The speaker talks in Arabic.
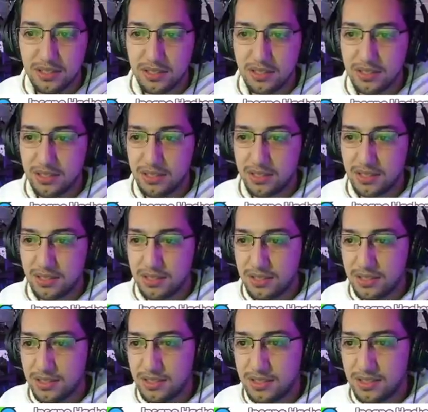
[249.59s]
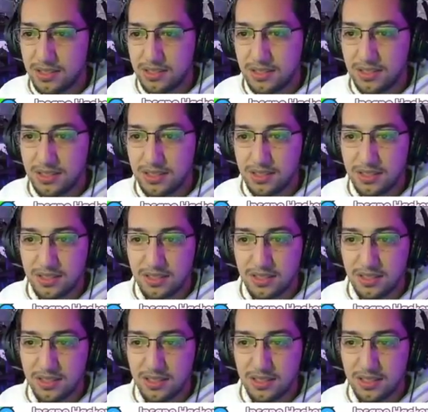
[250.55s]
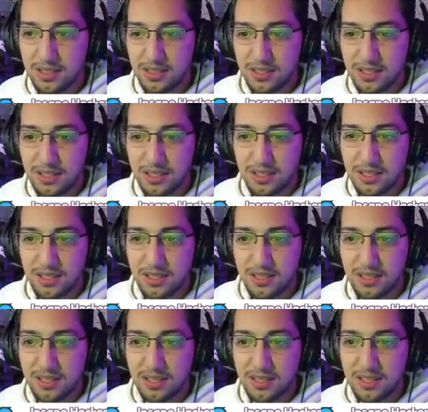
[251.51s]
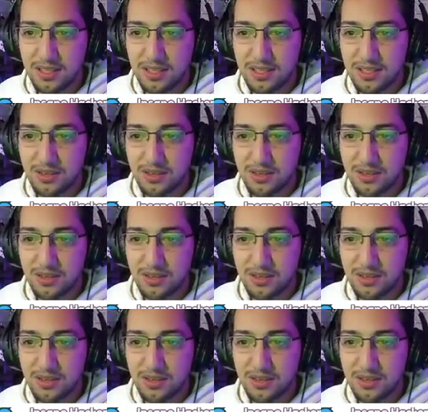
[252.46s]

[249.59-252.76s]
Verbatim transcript: يعني ده اديتني بتاع 500 جنيه بحالهم